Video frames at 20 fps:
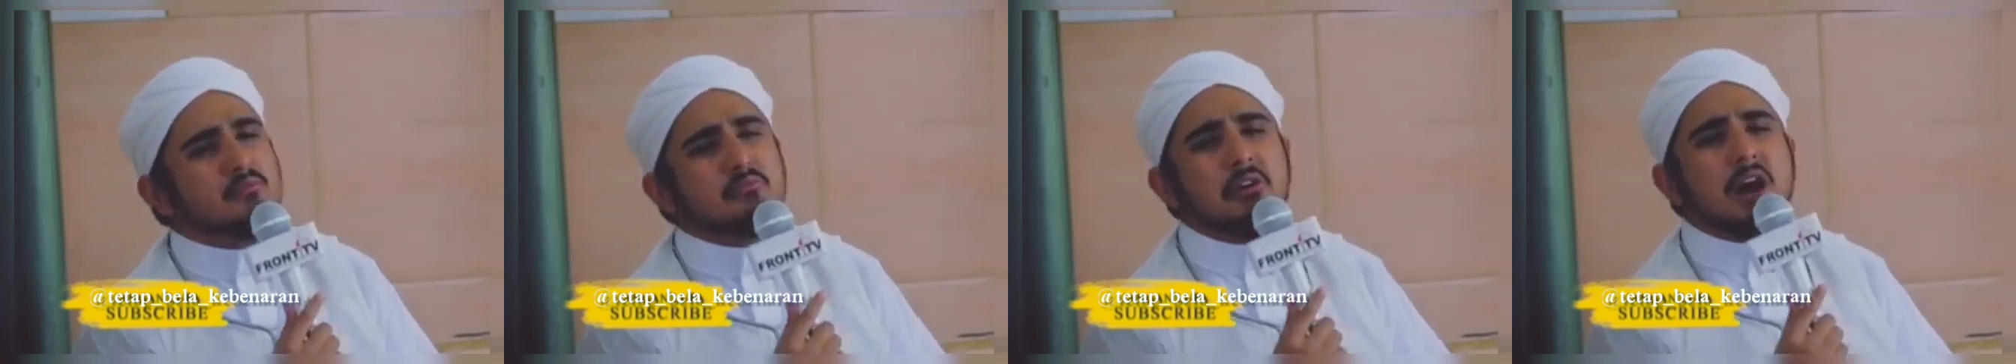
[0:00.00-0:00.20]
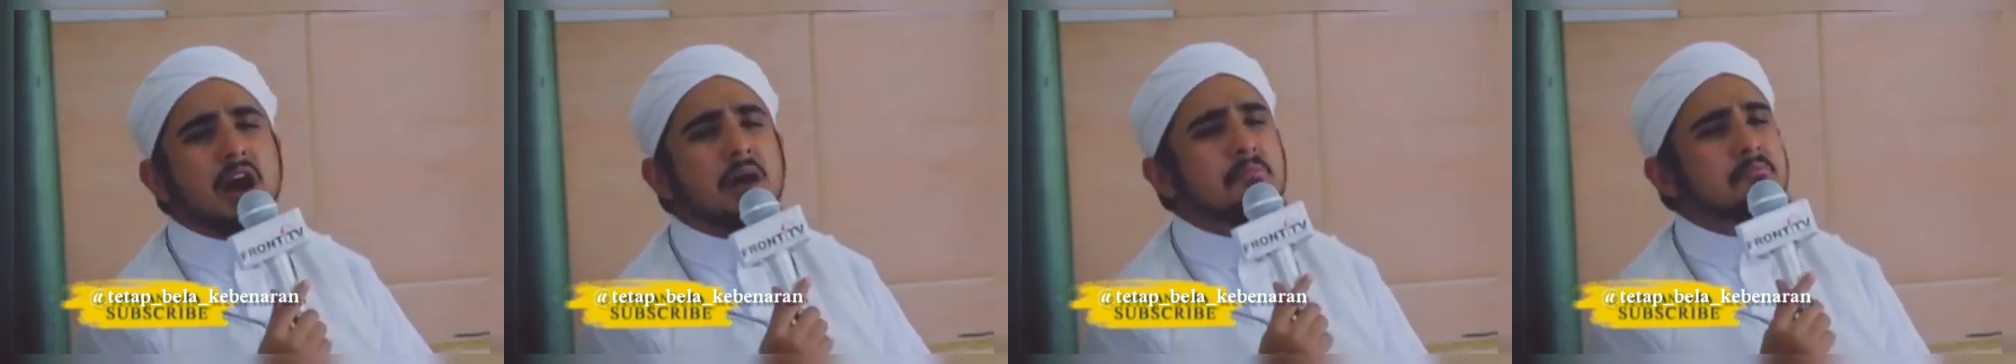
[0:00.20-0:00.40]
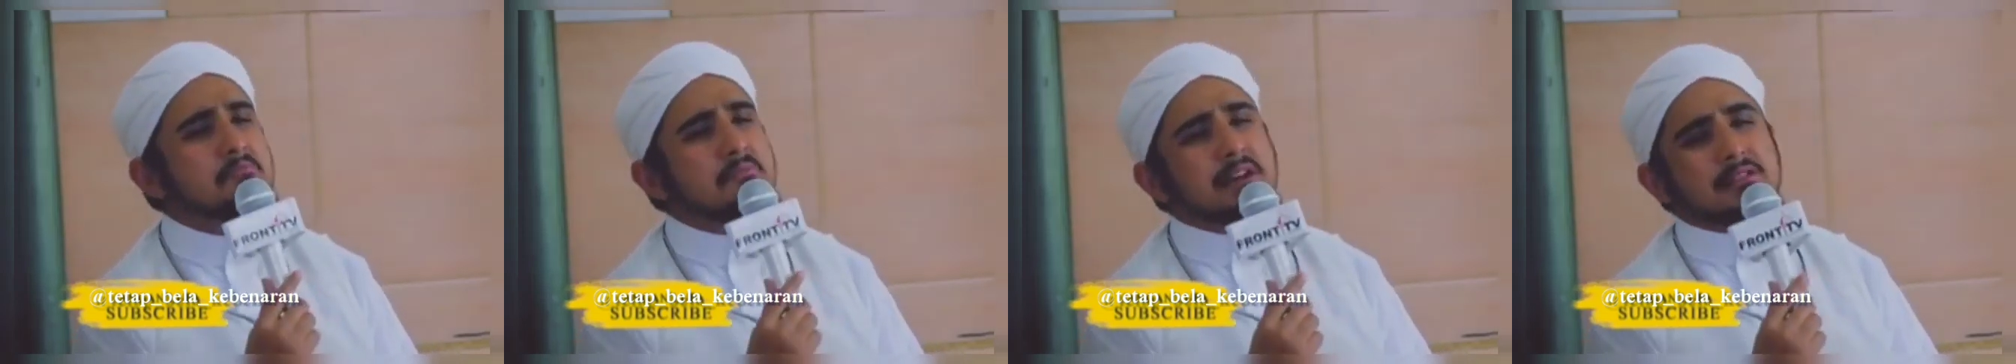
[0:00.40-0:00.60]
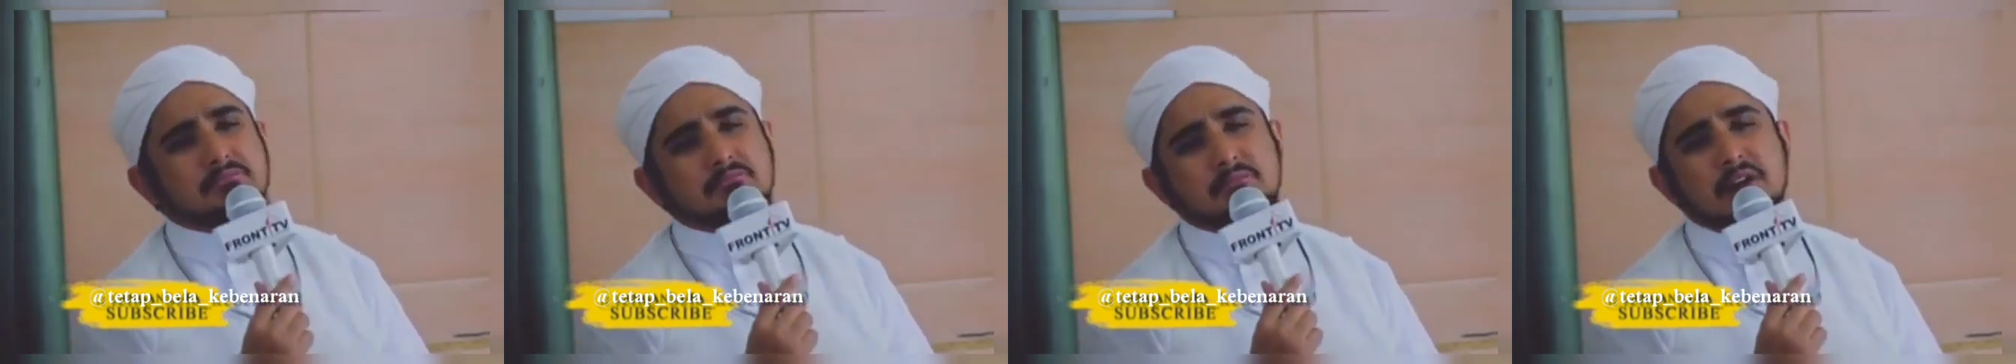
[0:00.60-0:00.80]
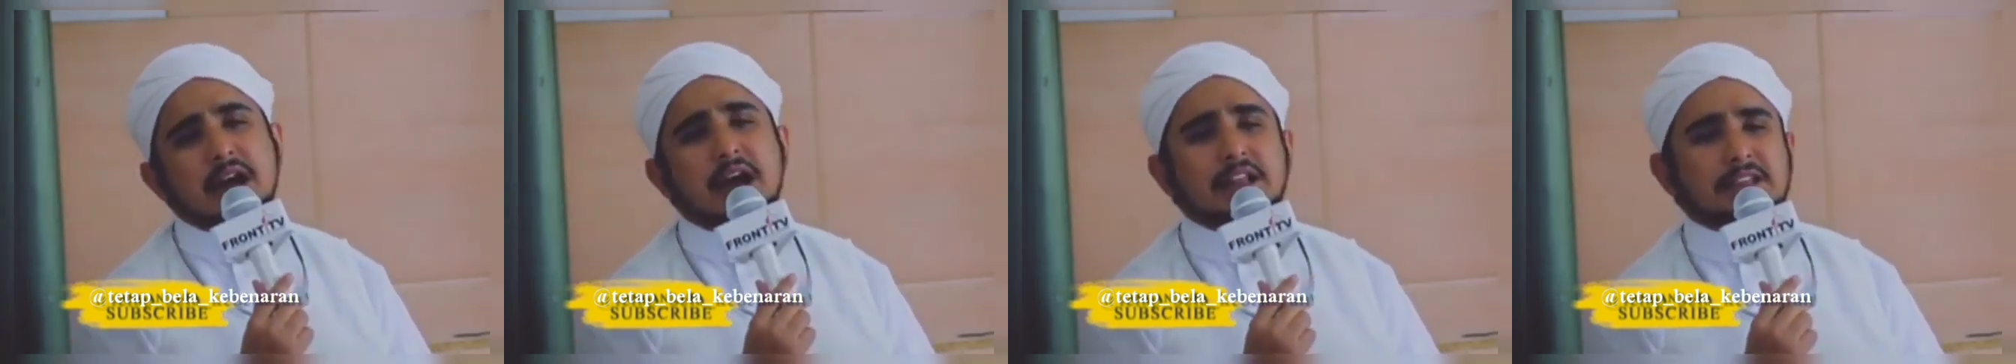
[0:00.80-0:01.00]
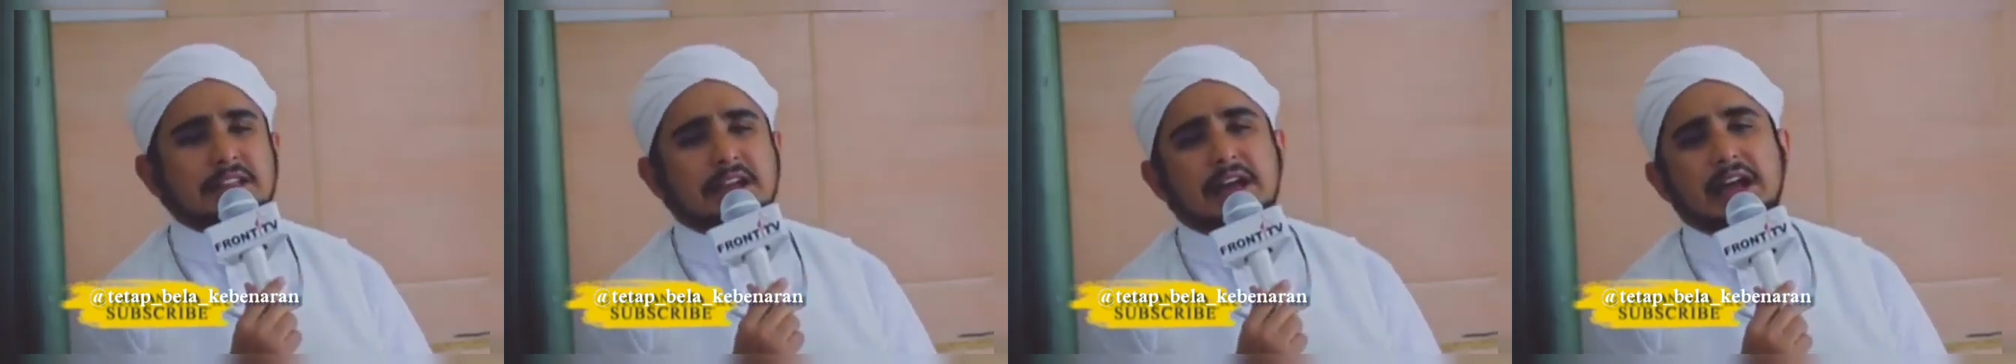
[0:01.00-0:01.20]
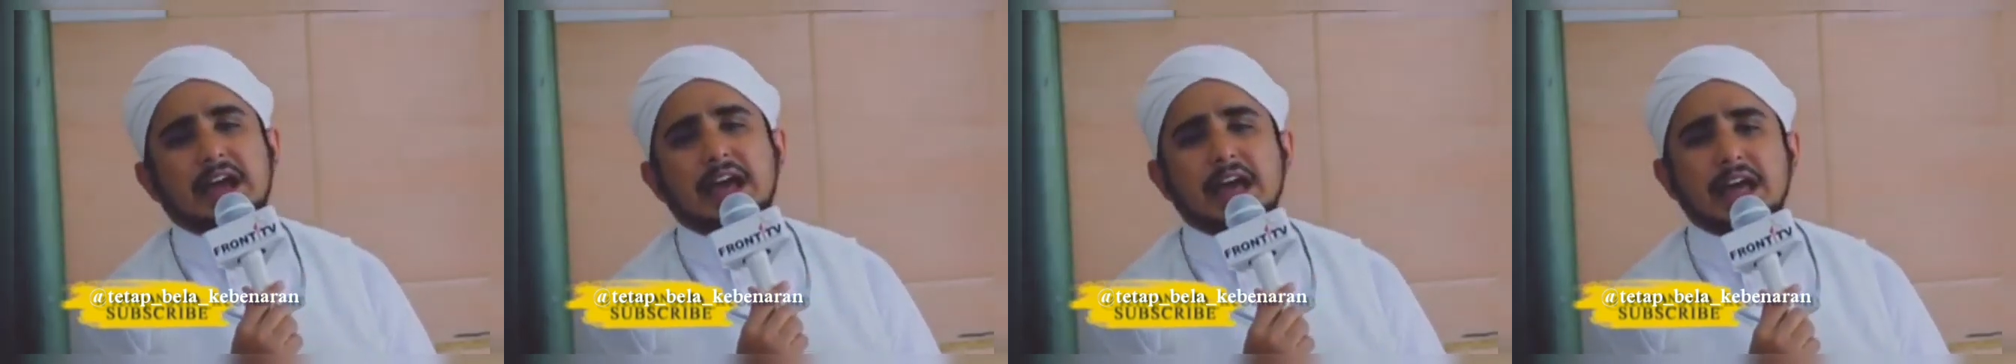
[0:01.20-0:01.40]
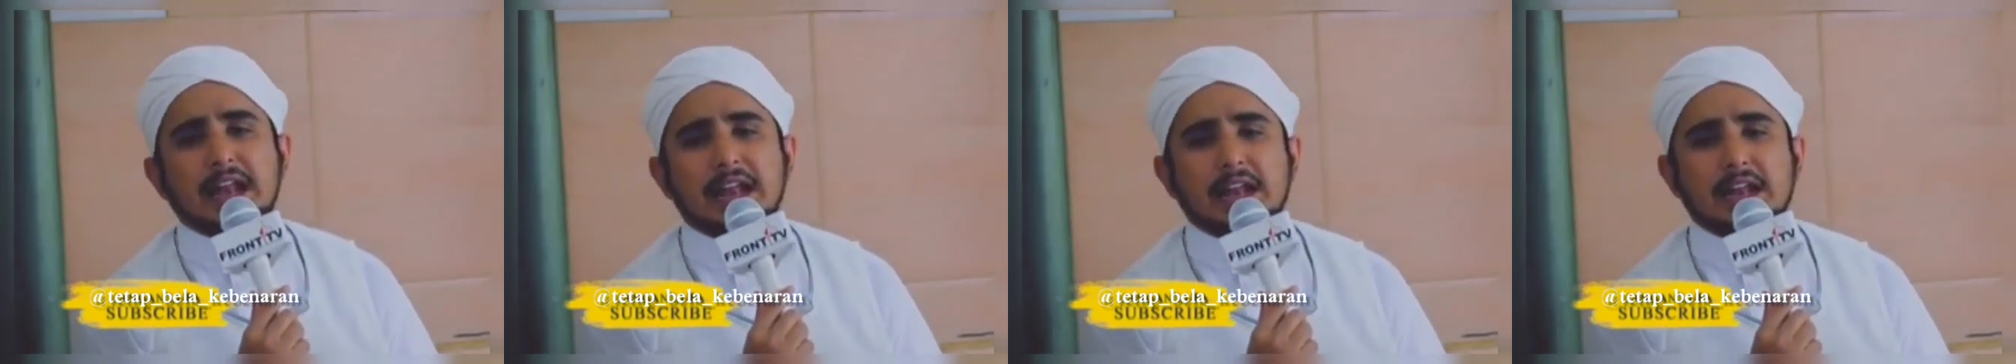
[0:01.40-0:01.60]
Muhammad
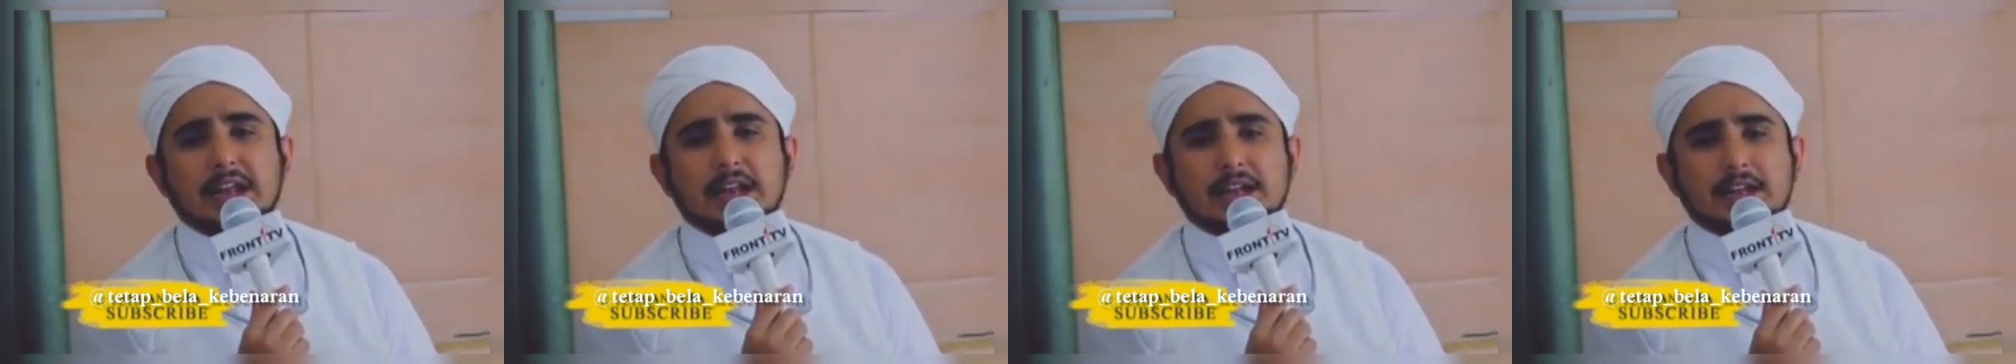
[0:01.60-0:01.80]
mengatakan,